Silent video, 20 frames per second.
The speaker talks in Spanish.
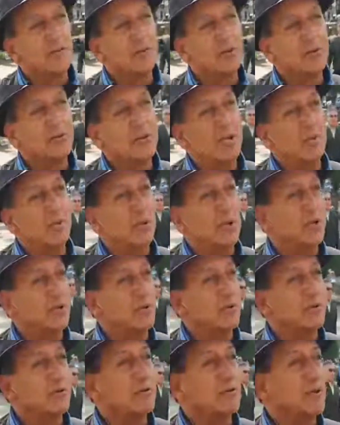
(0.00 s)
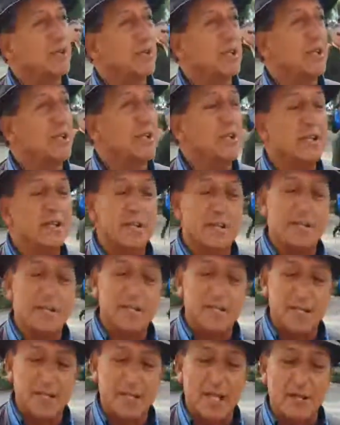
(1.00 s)
al dueño del laboratorio y
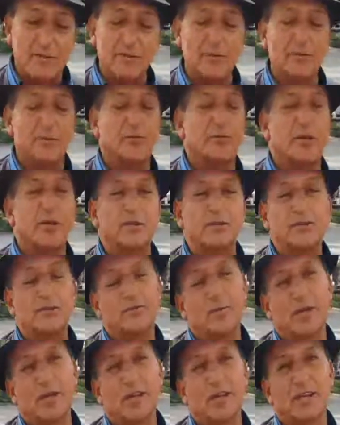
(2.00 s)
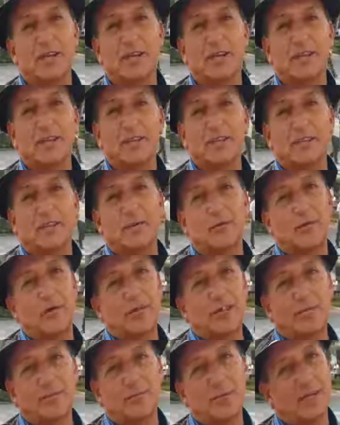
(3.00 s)
tenías que darle unos pesos para que te
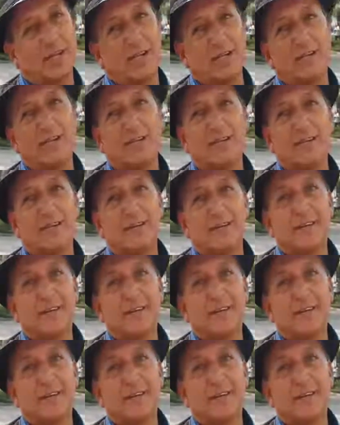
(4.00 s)
pueda esperar.